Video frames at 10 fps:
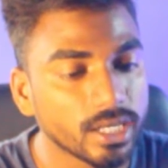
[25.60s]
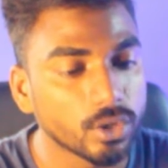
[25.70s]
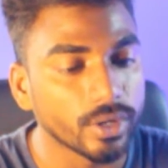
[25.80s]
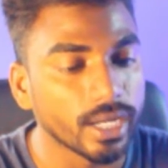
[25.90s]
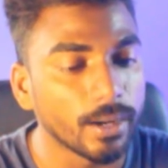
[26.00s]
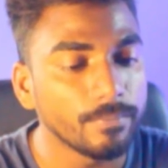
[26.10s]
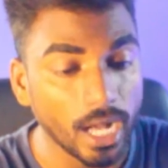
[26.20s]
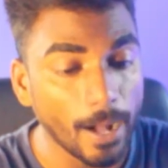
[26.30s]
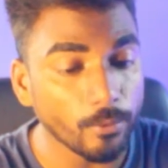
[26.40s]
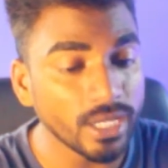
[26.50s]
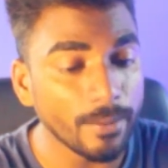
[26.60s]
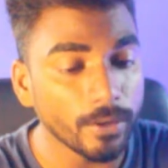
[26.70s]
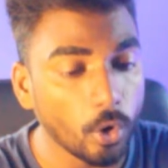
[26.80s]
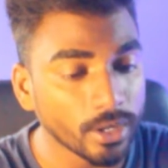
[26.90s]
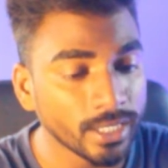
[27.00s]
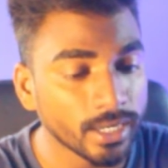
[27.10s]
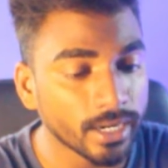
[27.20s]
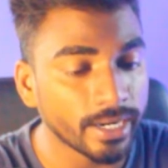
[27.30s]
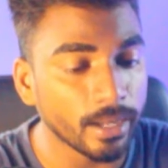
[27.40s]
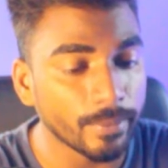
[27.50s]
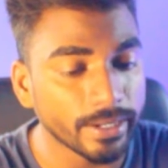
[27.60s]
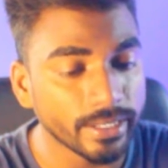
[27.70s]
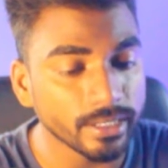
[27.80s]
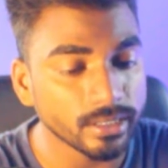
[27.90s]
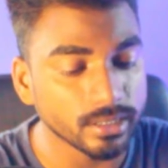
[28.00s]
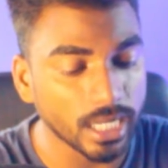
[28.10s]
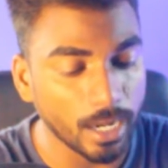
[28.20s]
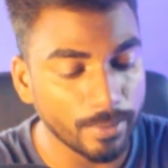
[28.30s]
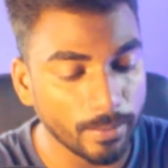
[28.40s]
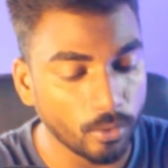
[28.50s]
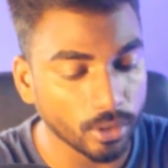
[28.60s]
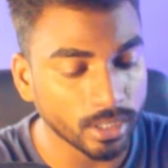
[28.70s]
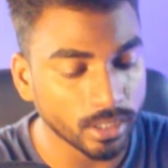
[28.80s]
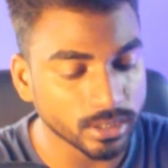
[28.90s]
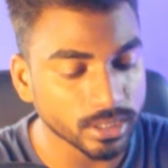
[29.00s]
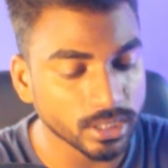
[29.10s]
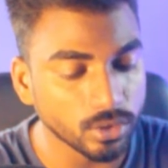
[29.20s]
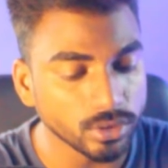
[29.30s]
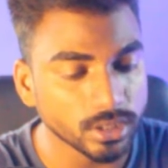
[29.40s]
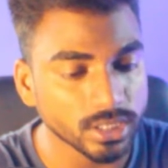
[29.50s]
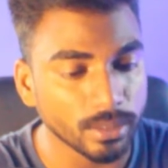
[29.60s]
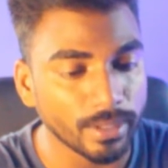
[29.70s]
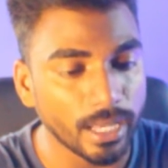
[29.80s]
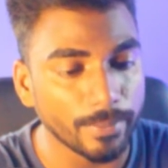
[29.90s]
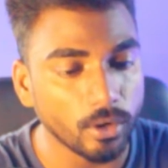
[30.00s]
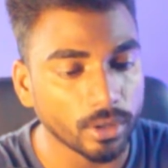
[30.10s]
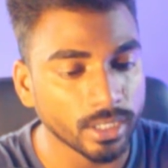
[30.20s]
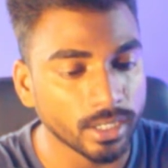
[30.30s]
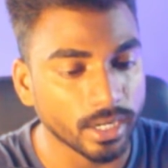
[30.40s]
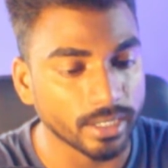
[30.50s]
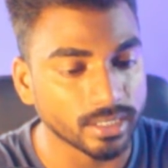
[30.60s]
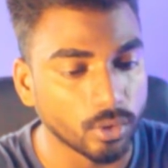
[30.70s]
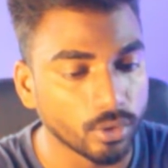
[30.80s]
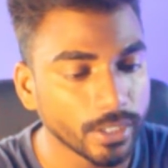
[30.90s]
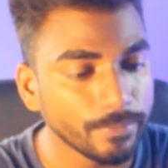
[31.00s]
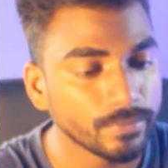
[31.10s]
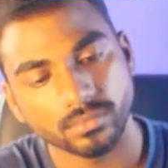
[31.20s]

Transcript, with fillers: करोगे आप आपको यहाँ पे लॉगिन कर लेना अपना ठीक है यहाँ पे आप लॉगिन कर सकते हो जैसे कि मैं यहाँ पे लॉगिन कर लेता हूँ ओके